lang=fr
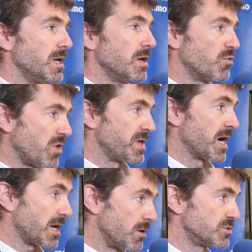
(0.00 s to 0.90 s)
Et on voit
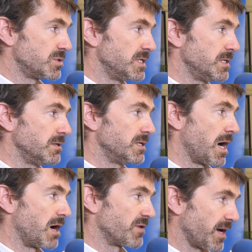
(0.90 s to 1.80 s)
bien que là aussi, il y
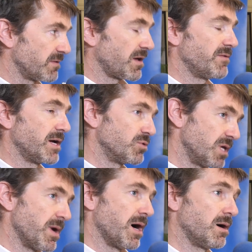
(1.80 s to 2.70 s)
a un vrai travail de
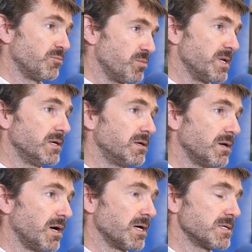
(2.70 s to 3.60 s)
débat
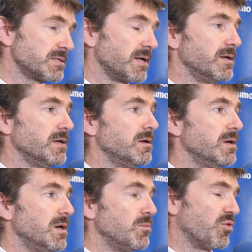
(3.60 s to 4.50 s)
public à installer
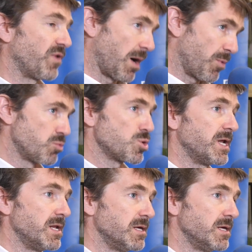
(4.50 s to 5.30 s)
pour faire un peu bouger les